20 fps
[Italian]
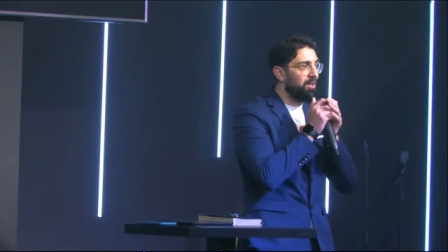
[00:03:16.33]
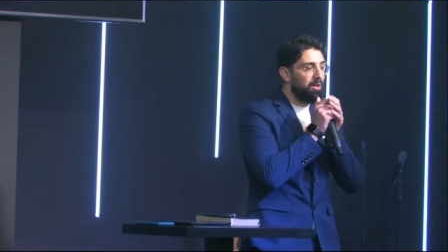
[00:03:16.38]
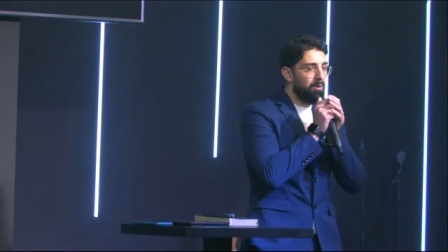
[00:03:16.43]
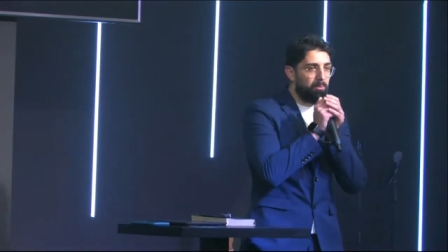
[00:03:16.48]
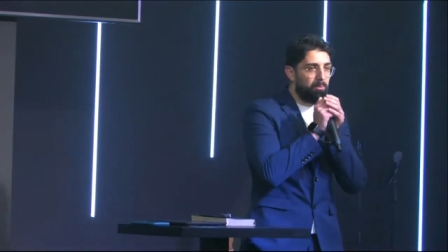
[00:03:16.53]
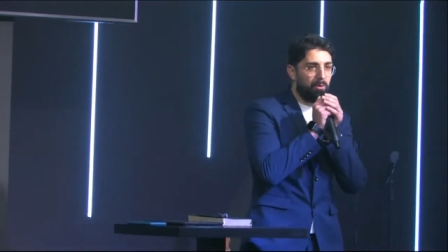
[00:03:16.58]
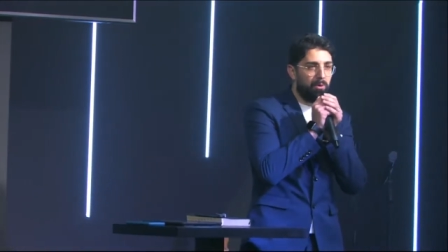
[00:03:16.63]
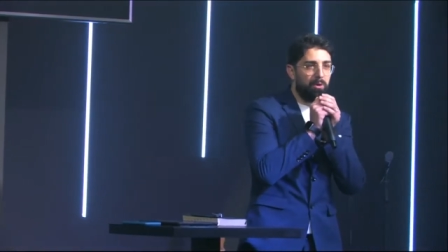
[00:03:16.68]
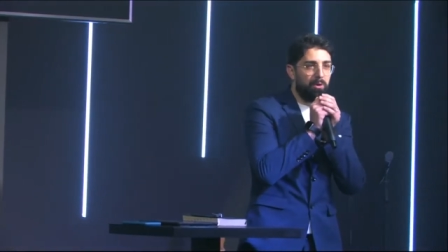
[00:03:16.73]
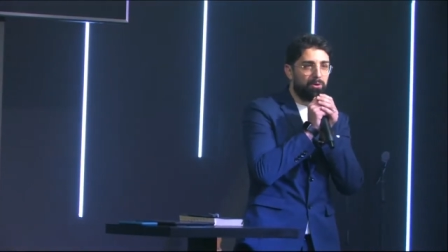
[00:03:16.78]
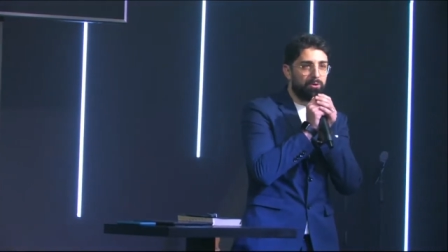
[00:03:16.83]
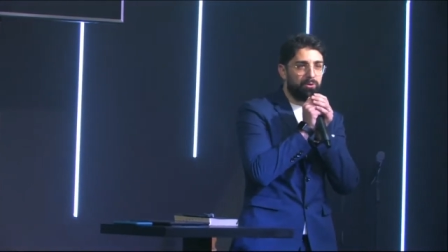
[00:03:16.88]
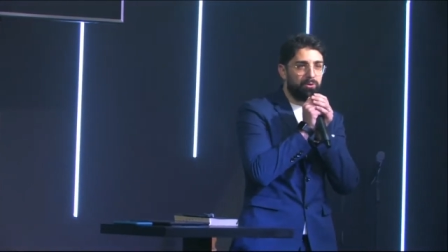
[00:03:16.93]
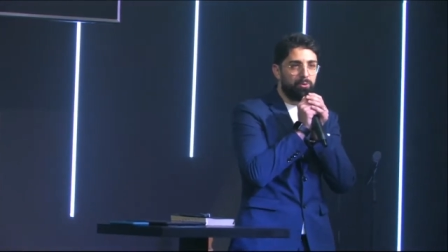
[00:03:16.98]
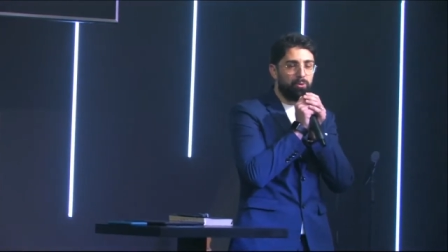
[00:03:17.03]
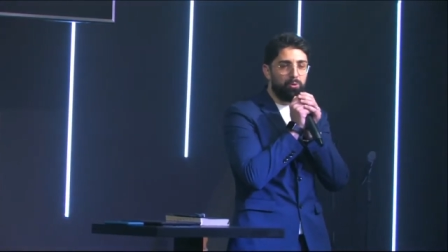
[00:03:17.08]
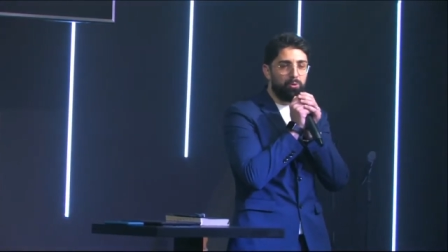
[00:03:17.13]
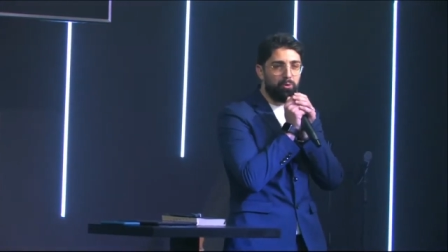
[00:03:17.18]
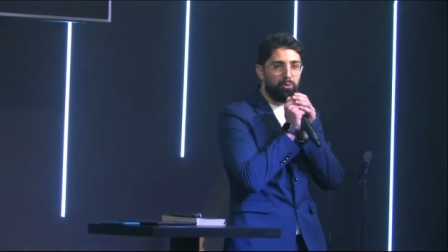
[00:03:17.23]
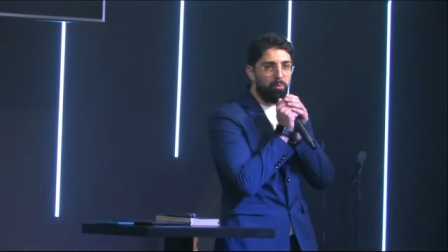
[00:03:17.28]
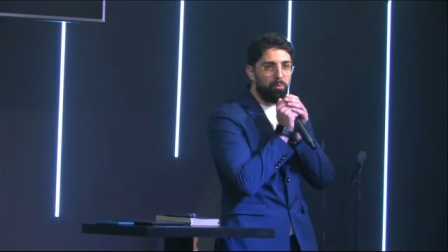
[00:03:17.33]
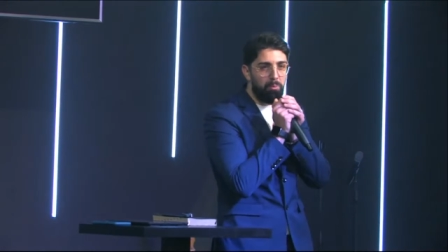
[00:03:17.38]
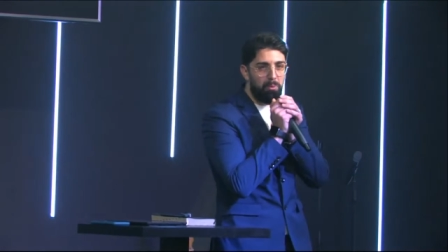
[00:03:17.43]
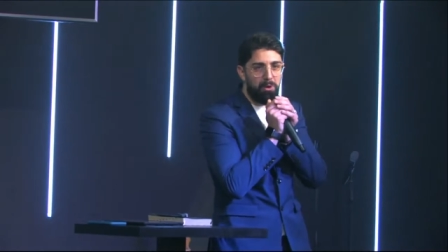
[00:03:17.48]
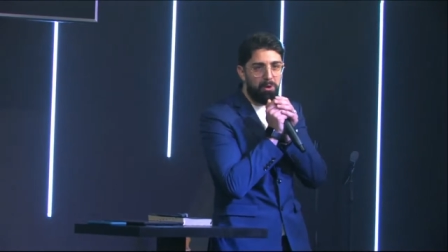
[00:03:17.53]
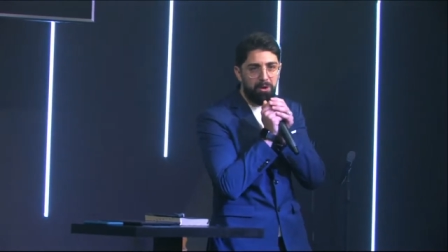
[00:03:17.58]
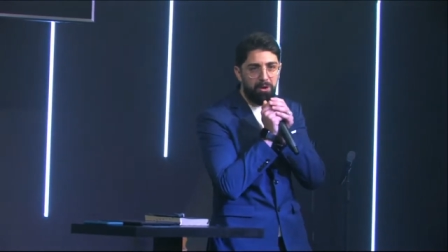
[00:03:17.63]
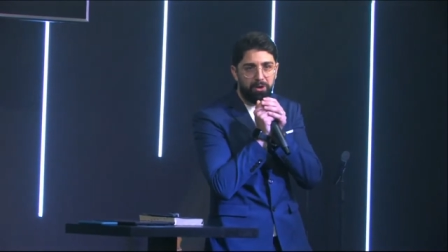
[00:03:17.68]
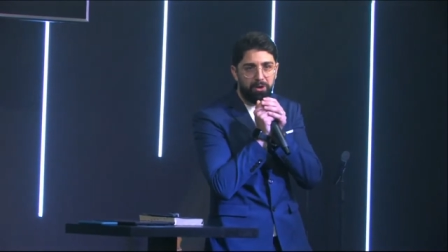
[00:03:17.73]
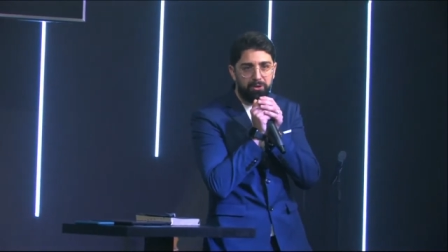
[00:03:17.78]
pastore
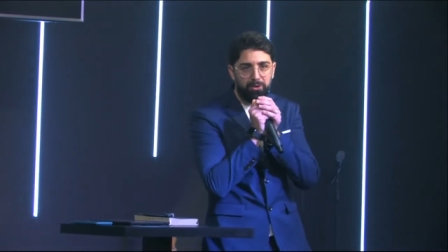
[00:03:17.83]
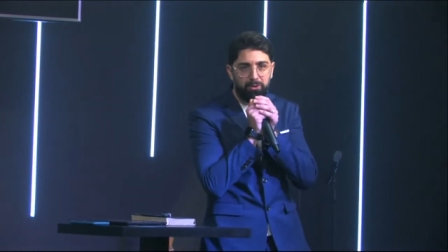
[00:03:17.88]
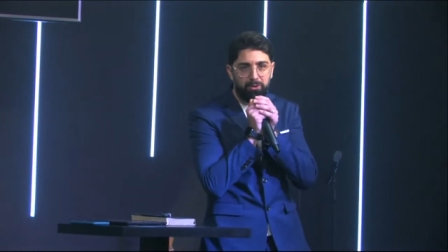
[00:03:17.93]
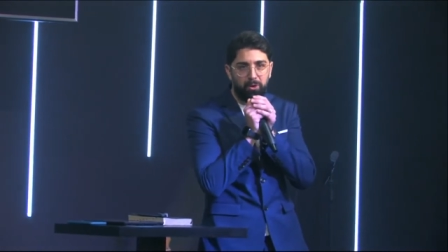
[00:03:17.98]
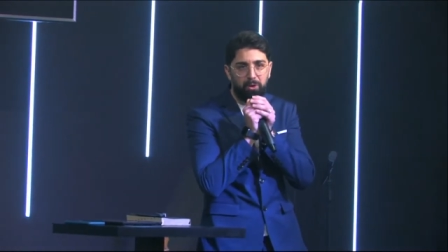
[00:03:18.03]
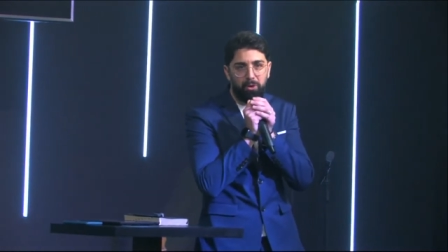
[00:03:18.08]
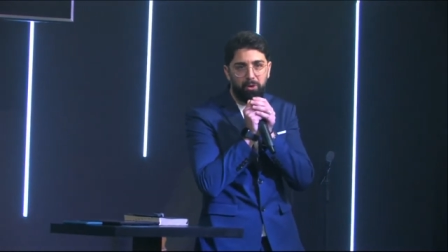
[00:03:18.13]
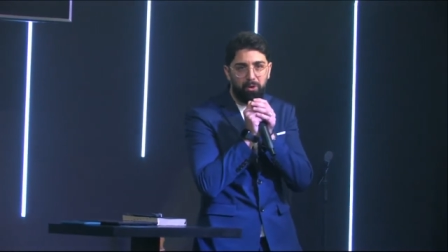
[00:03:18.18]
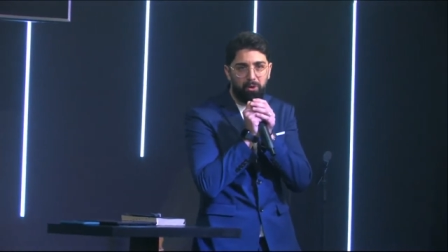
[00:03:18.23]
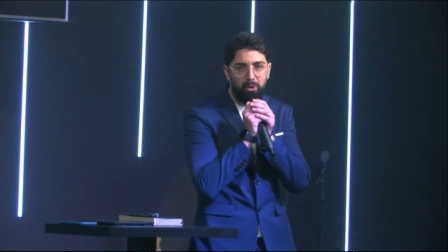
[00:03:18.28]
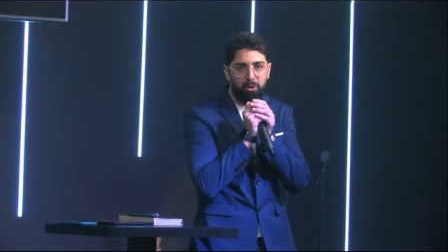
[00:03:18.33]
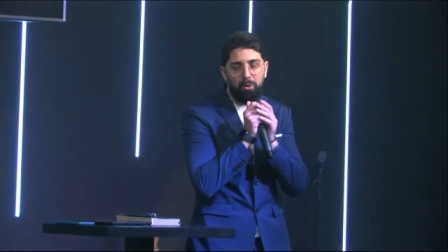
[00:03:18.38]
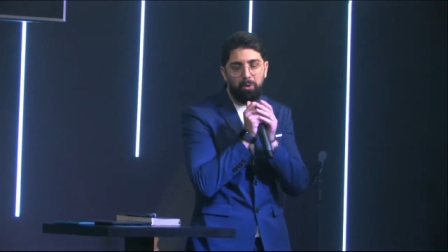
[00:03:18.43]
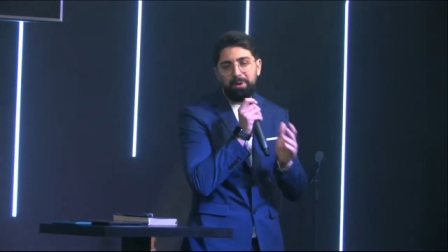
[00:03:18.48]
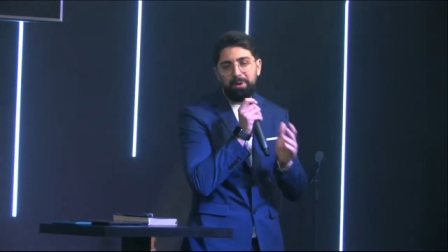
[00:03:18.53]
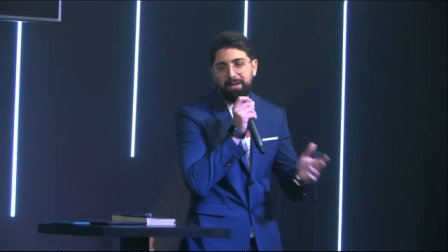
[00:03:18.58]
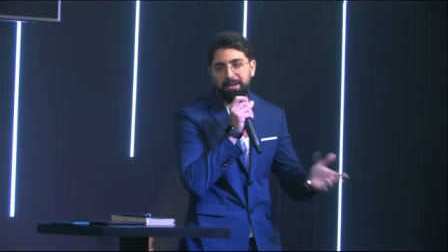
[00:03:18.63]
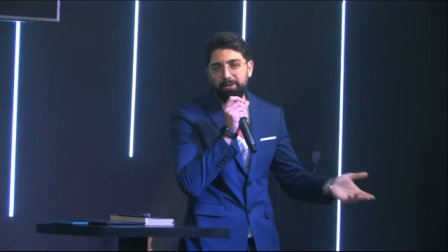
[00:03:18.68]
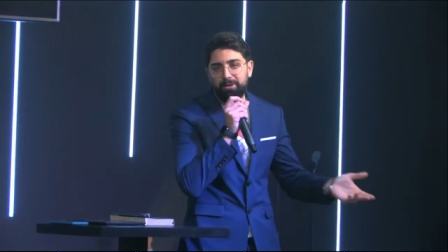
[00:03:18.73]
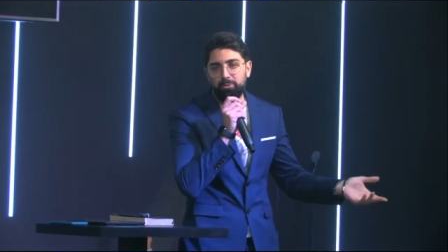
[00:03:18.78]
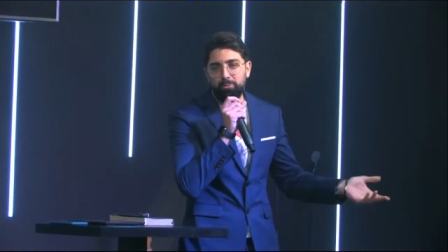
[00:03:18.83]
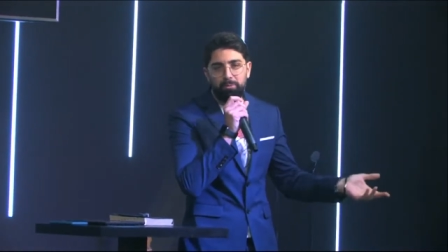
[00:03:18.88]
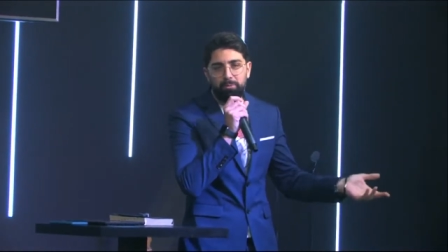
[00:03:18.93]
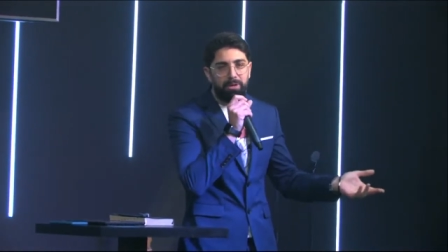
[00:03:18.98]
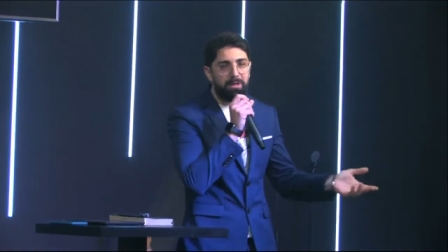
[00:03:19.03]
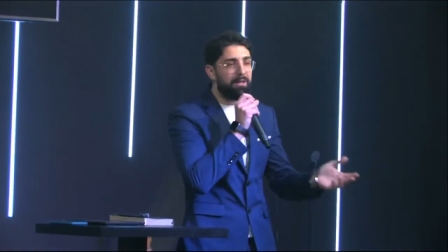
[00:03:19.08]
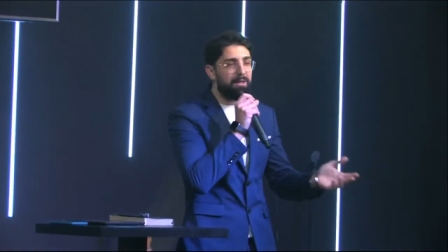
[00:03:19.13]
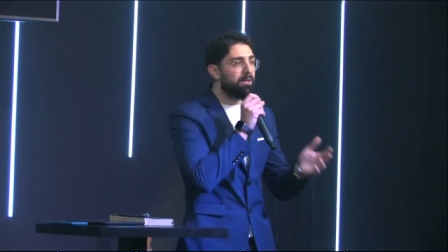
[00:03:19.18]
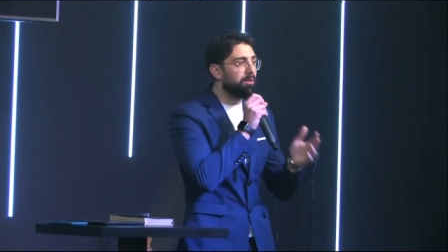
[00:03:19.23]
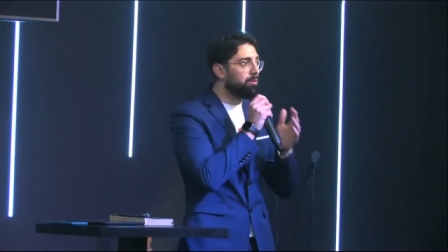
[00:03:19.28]
Umberto, o magari
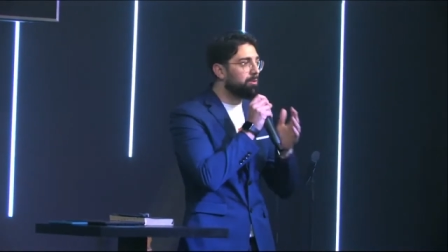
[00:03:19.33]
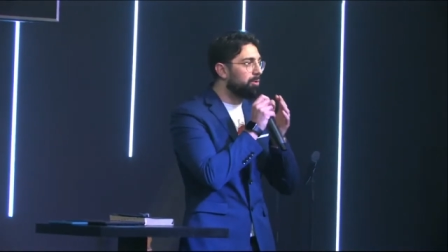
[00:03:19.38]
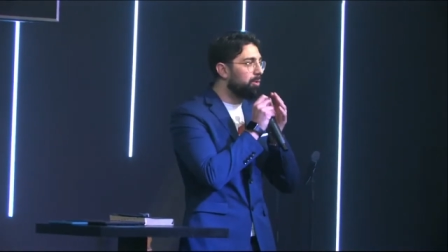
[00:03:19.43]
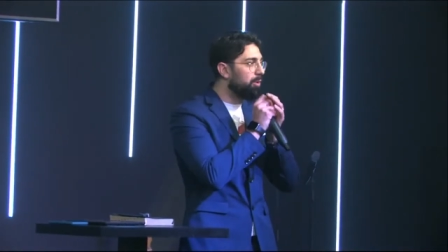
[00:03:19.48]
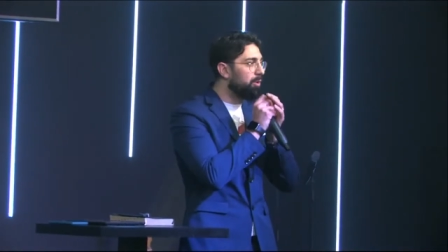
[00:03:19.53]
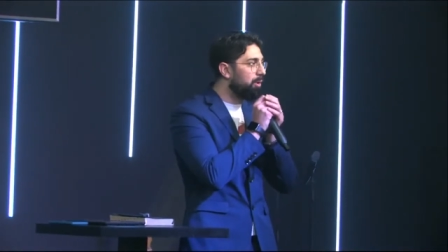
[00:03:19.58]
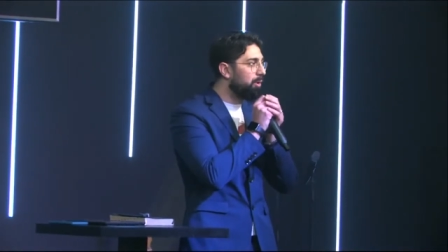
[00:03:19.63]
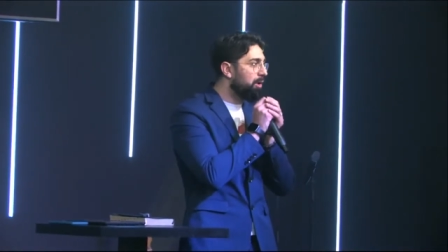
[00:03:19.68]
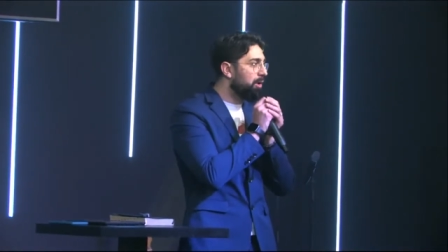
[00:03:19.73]
Umberto,